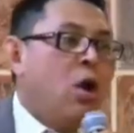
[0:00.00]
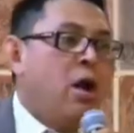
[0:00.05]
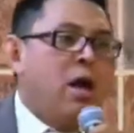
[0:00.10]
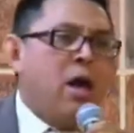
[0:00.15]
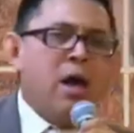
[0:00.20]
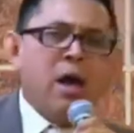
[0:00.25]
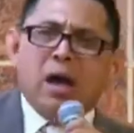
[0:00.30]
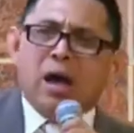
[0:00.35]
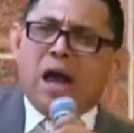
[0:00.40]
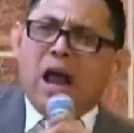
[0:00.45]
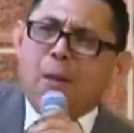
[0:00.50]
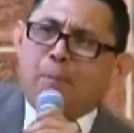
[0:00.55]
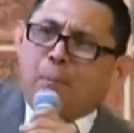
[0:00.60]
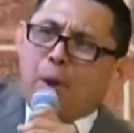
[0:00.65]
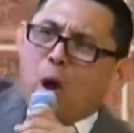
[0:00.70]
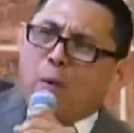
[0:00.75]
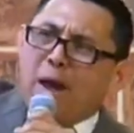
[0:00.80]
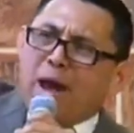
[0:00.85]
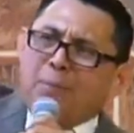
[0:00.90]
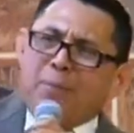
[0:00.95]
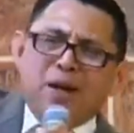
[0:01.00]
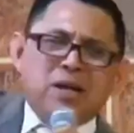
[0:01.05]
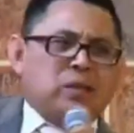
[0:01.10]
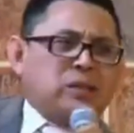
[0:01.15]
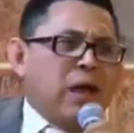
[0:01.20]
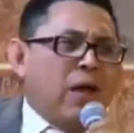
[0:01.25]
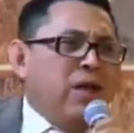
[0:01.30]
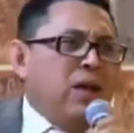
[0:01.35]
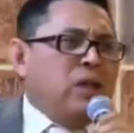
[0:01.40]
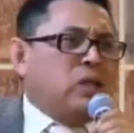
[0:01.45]
eso. El
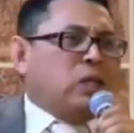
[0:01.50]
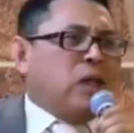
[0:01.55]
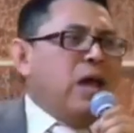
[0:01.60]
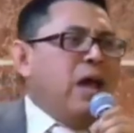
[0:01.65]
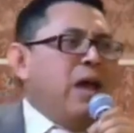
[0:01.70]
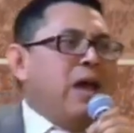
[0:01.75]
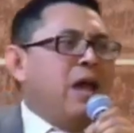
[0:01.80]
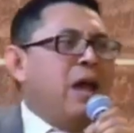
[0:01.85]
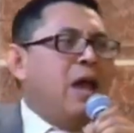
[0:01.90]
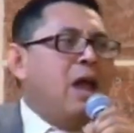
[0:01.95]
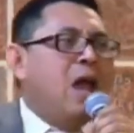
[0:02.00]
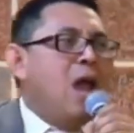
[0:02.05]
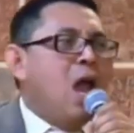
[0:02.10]
proverbista dice,